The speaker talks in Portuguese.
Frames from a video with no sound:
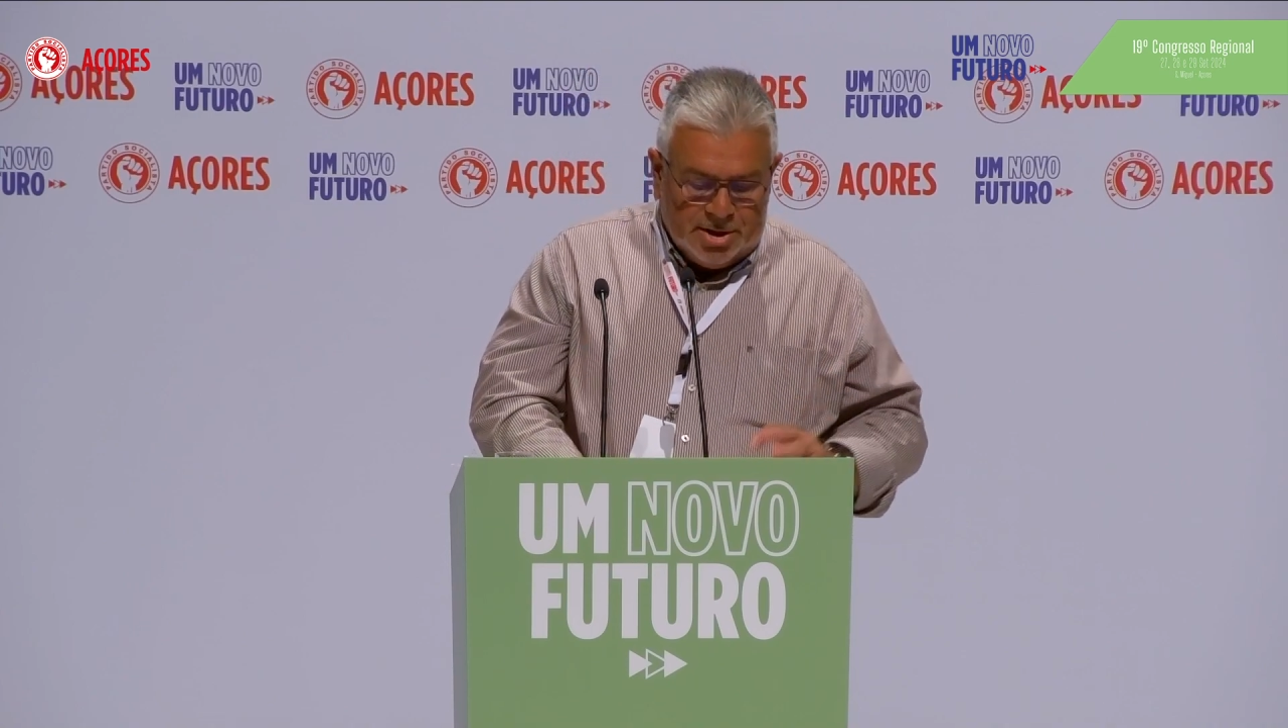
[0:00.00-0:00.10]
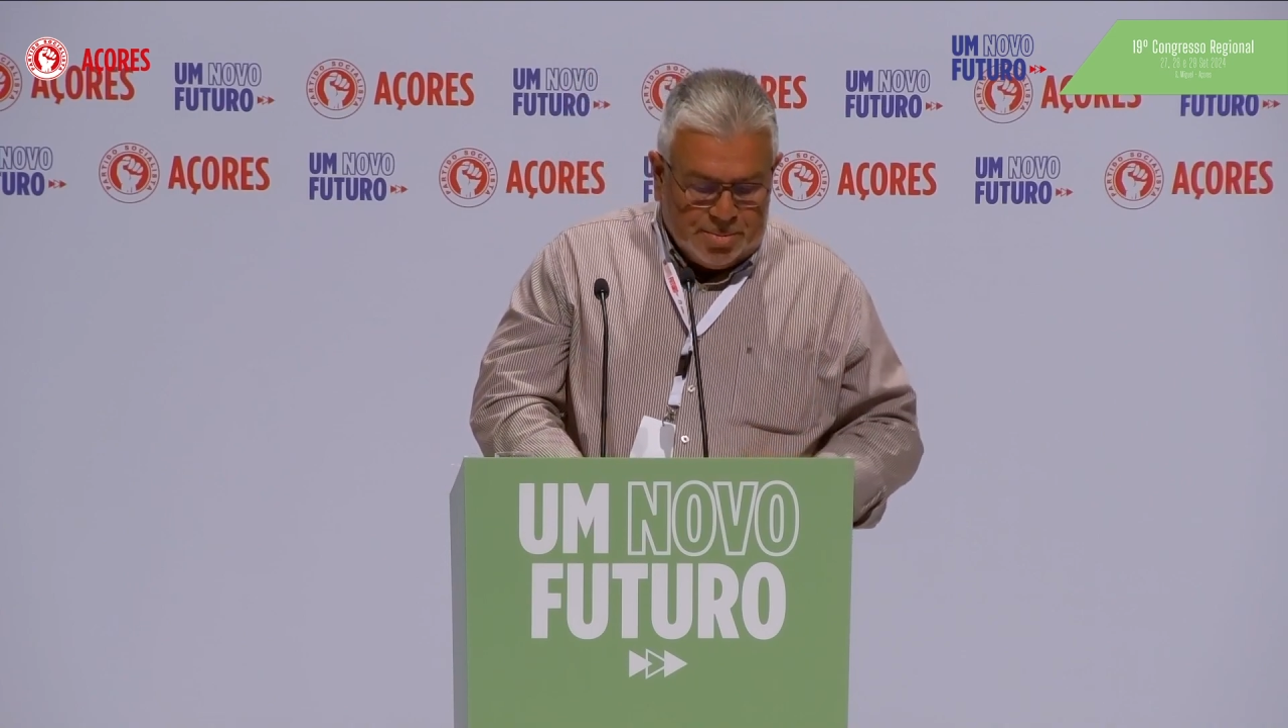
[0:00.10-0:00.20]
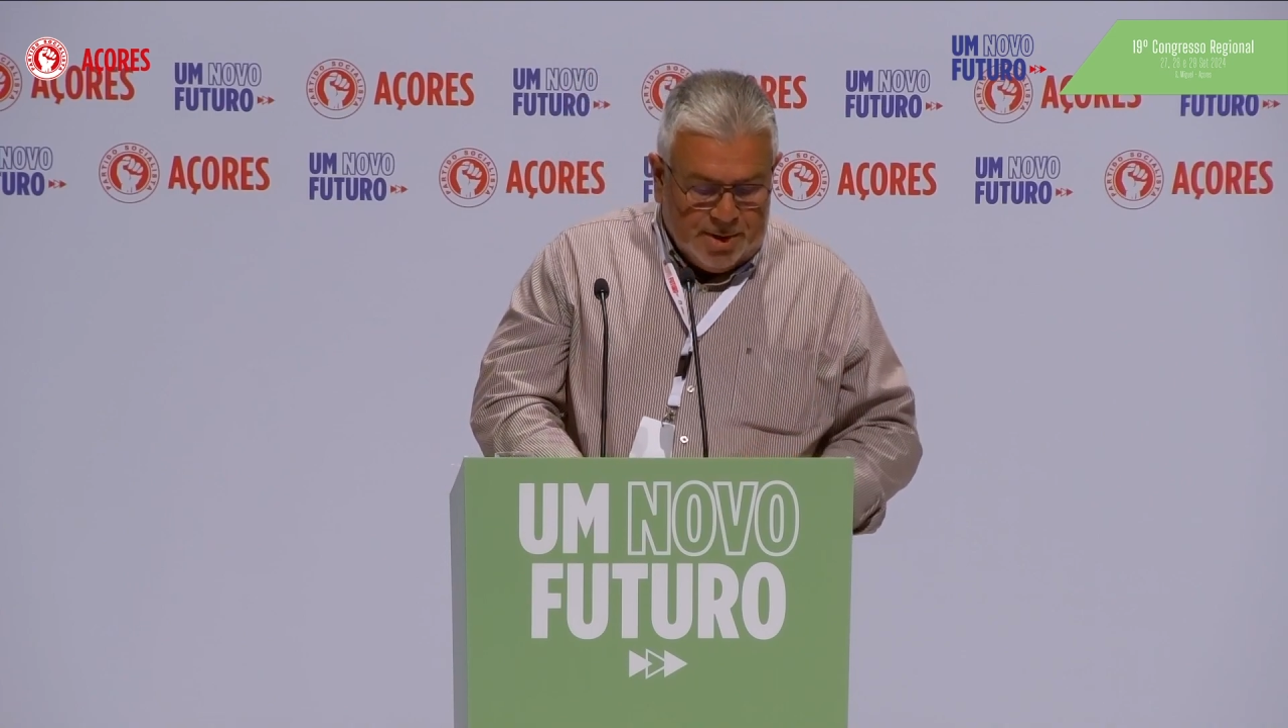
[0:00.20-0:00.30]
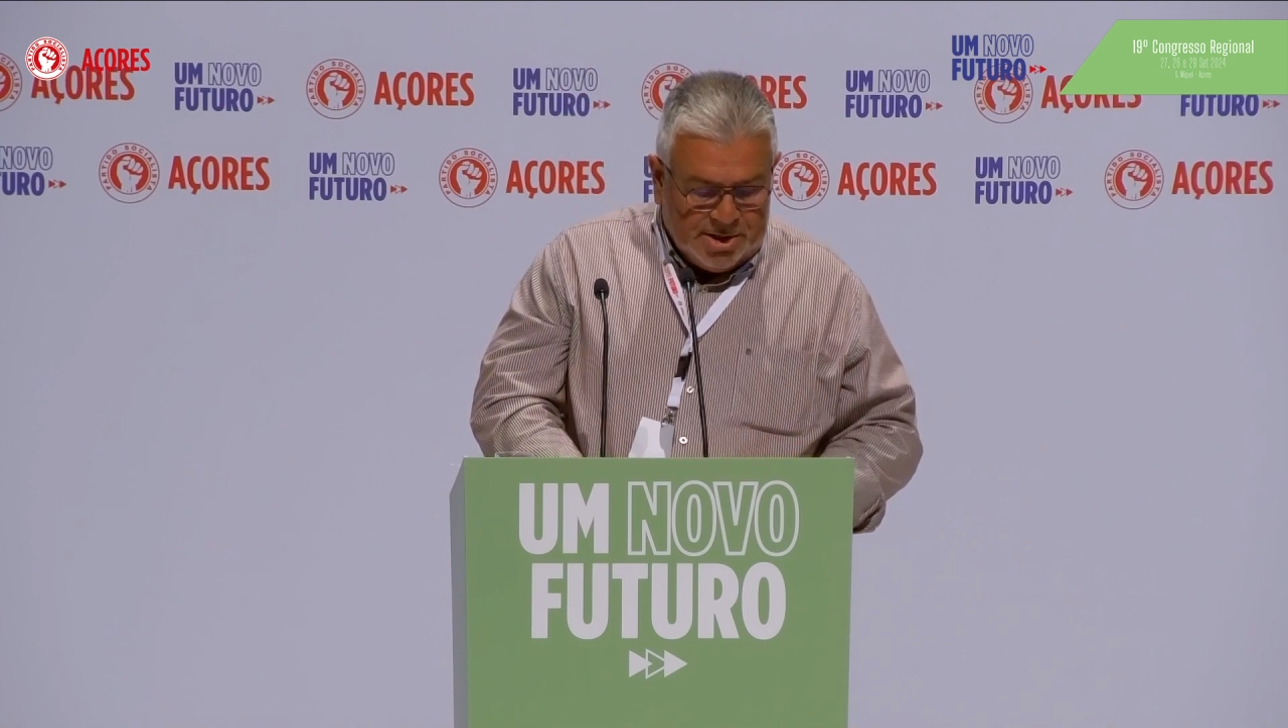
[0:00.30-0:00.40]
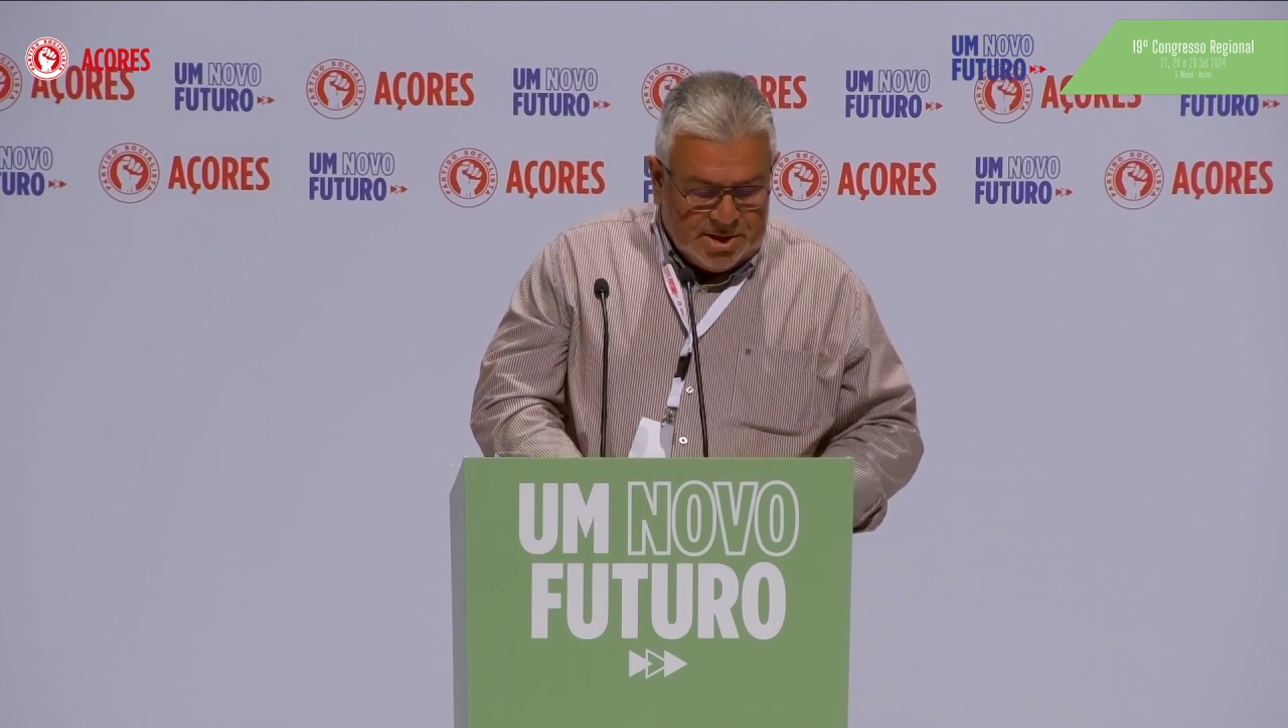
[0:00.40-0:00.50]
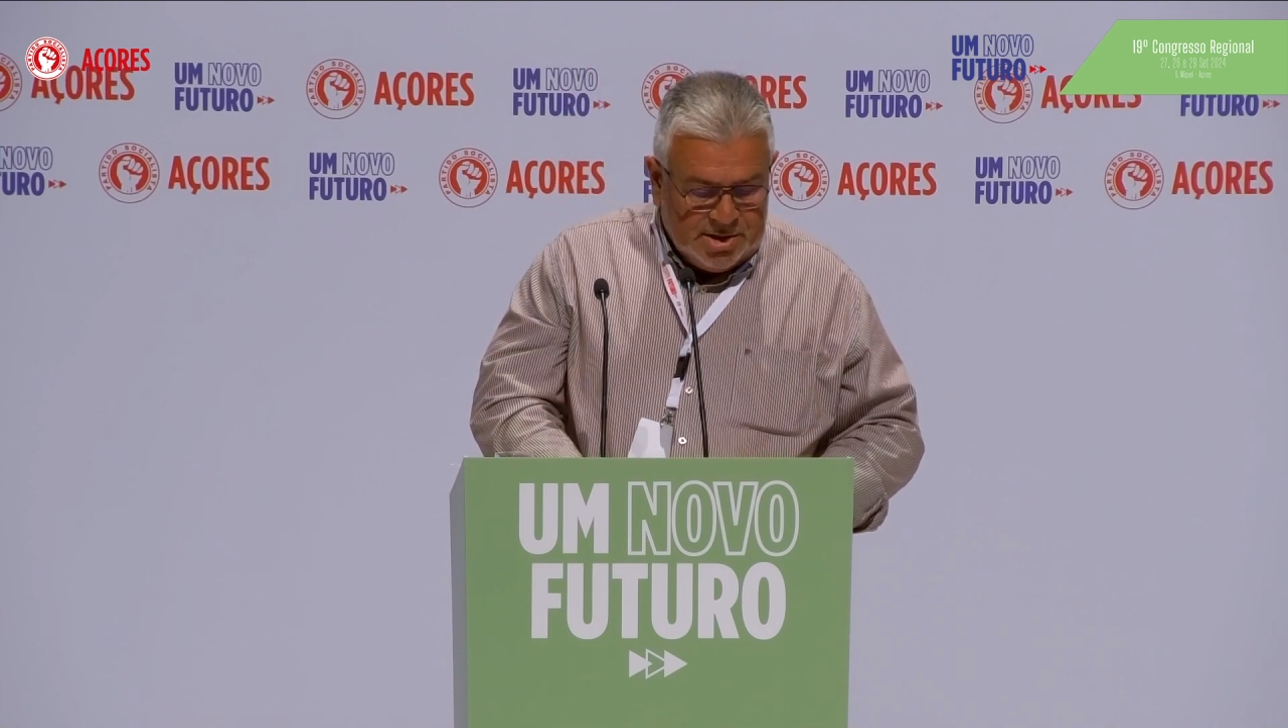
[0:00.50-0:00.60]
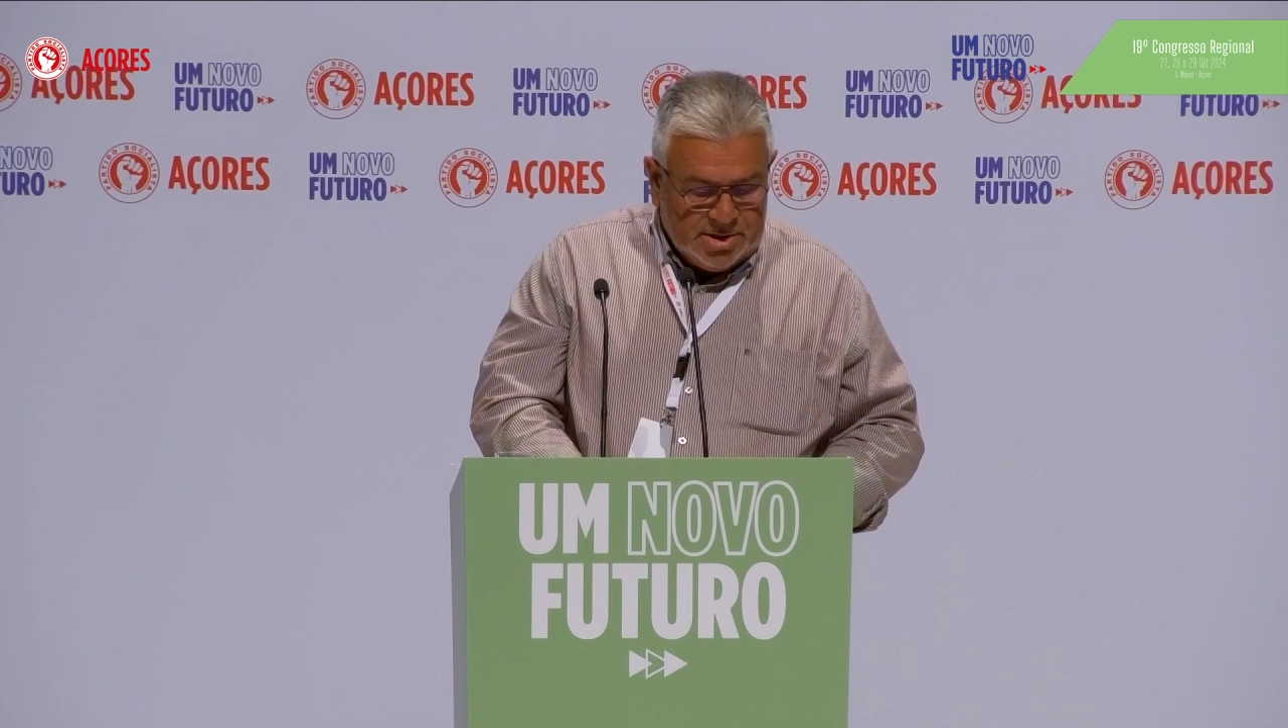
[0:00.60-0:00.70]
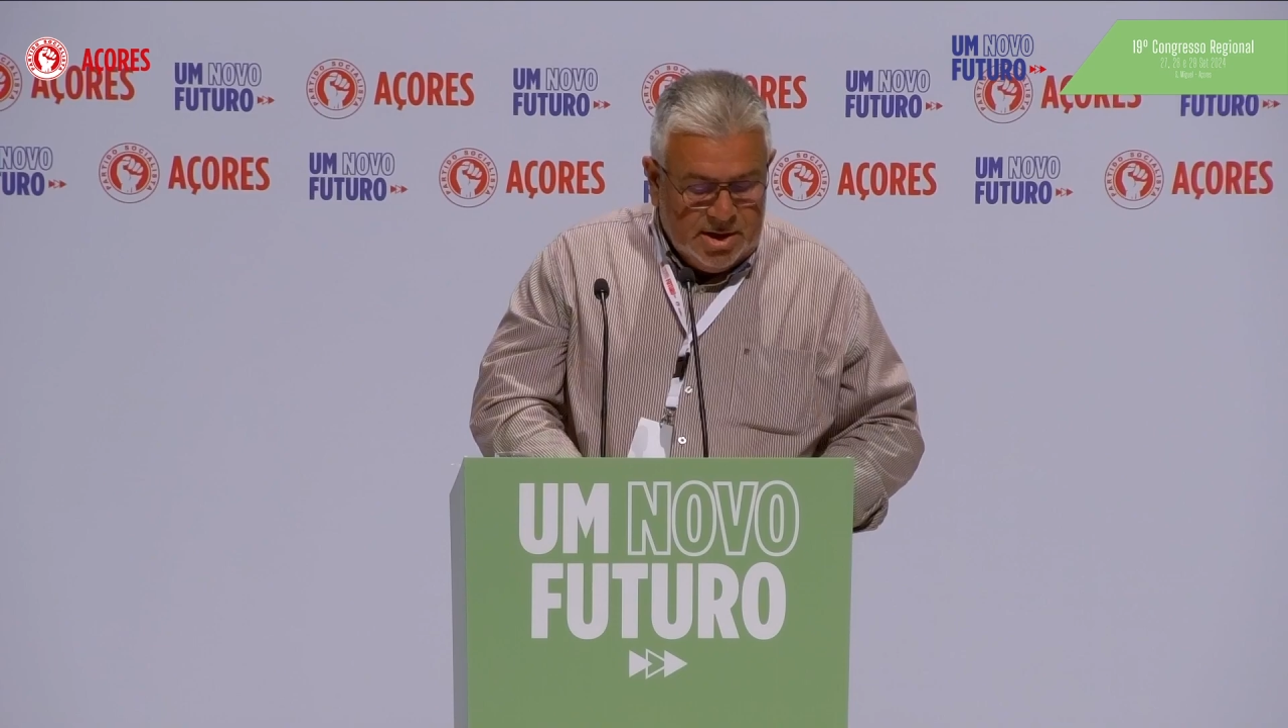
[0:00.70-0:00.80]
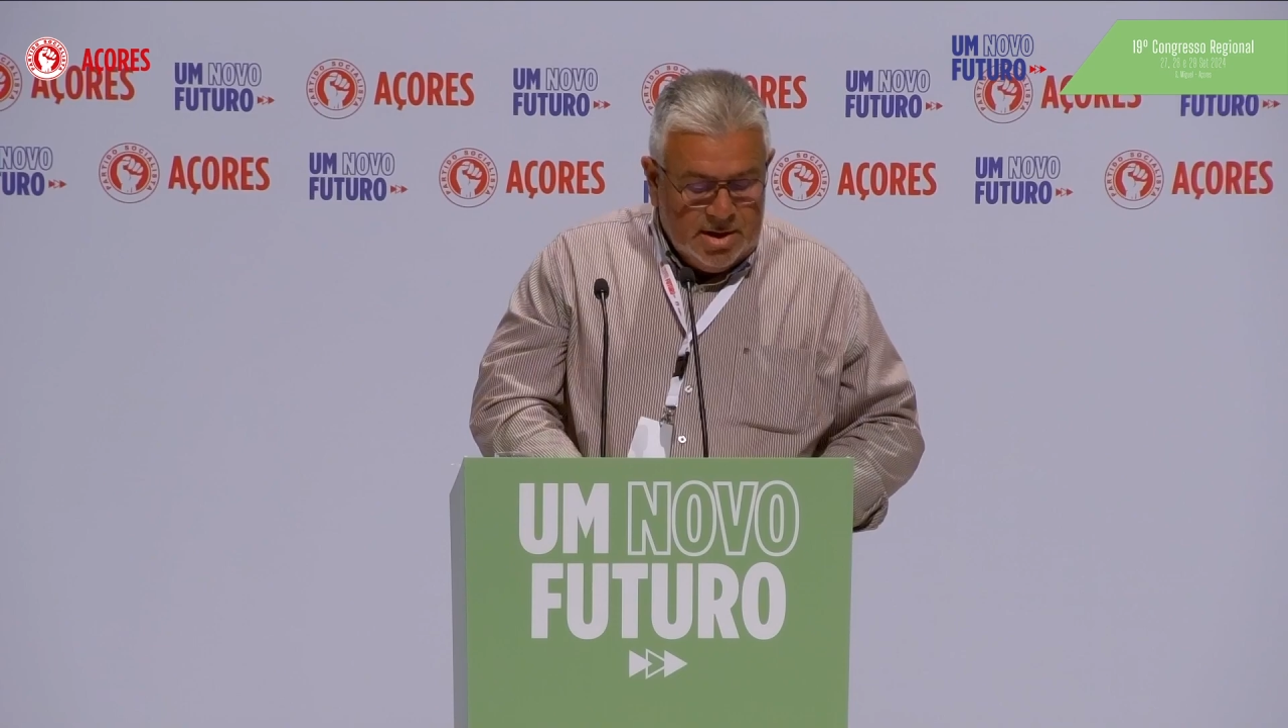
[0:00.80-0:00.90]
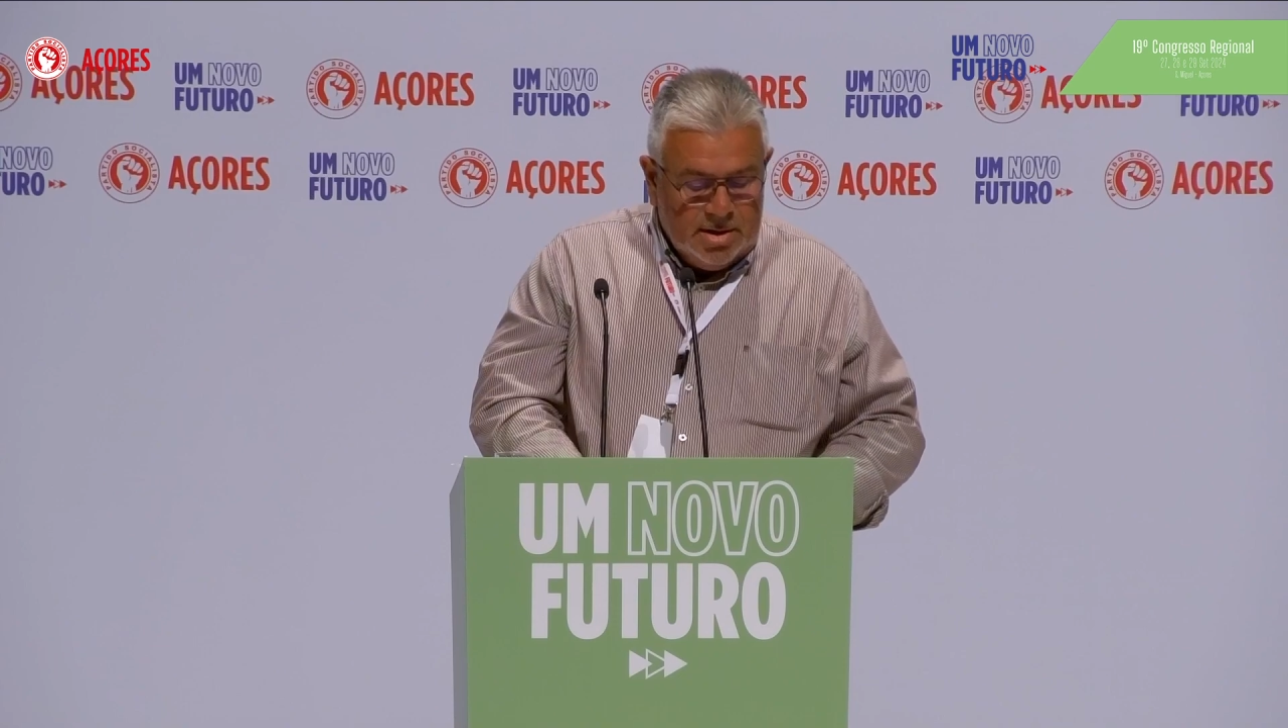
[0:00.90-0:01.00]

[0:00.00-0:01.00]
das Pescas.